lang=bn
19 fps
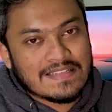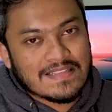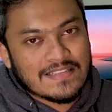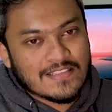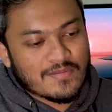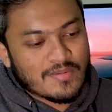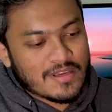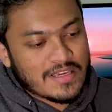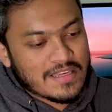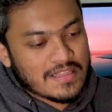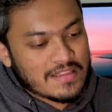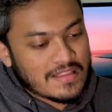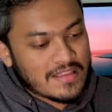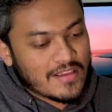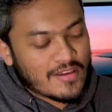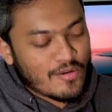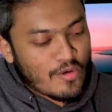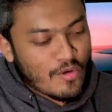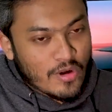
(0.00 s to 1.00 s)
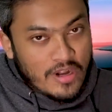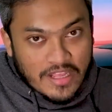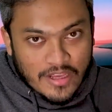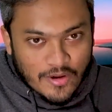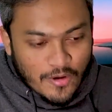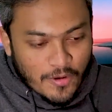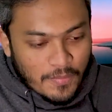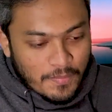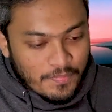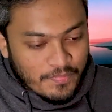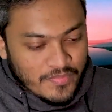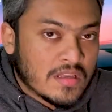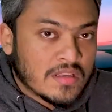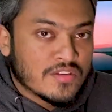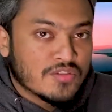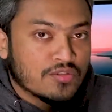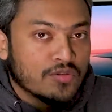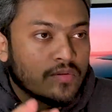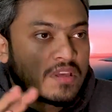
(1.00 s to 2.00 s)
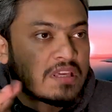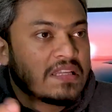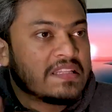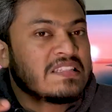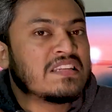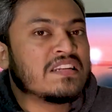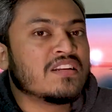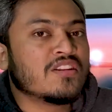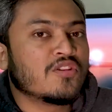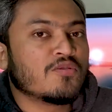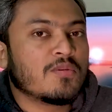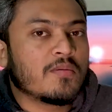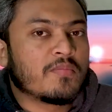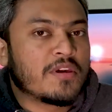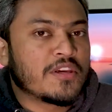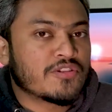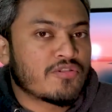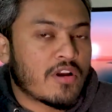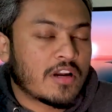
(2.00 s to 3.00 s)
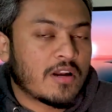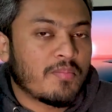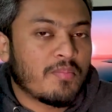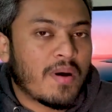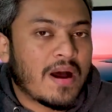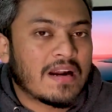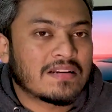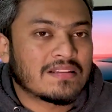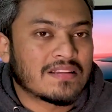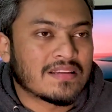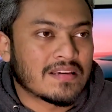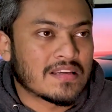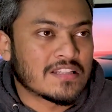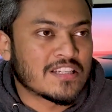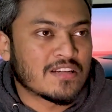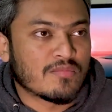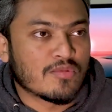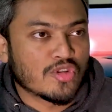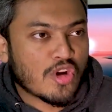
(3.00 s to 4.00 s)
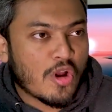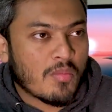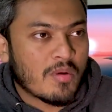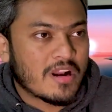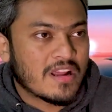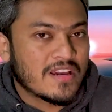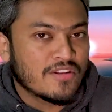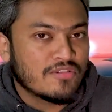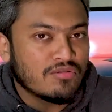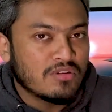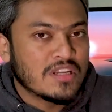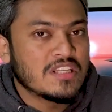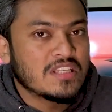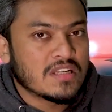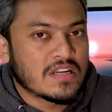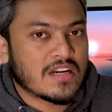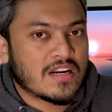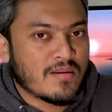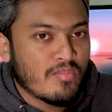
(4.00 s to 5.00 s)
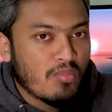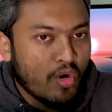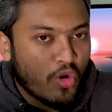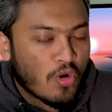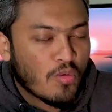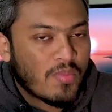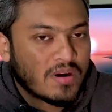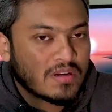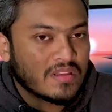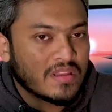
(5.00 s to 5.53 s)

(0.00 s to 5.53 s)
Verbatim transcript: সিসি বাইকের থেকে অনেক কম সো ইঞ্জিনে তো ভাই বেশ কয়েকটা পার্ট থাকে যেমন সবার আগে তো নিচের একটা বড় পার্ট